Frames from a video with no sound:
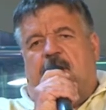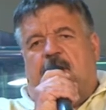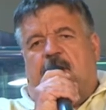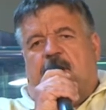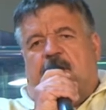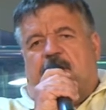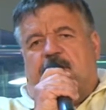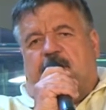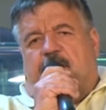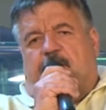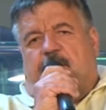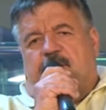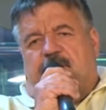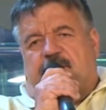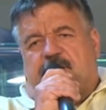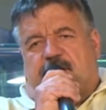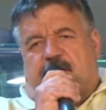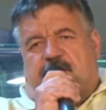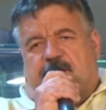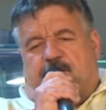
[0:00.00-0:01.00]
na boiskach
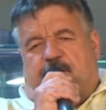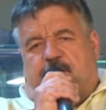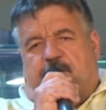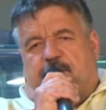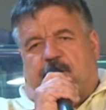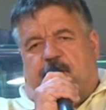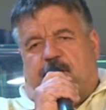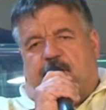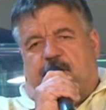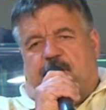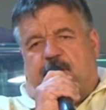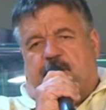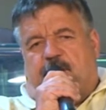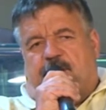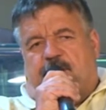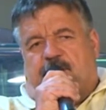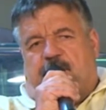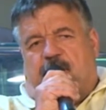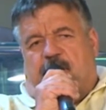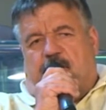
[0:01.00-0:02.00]
sportowych
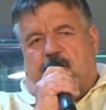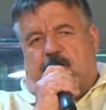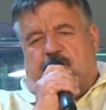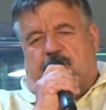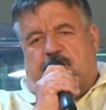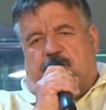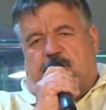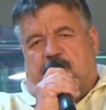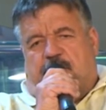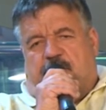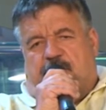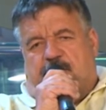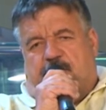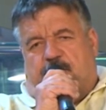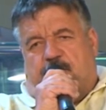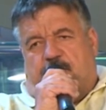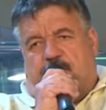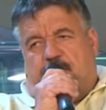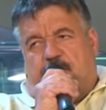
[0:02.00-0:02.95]
Miejskiego Ośrodka Sportu i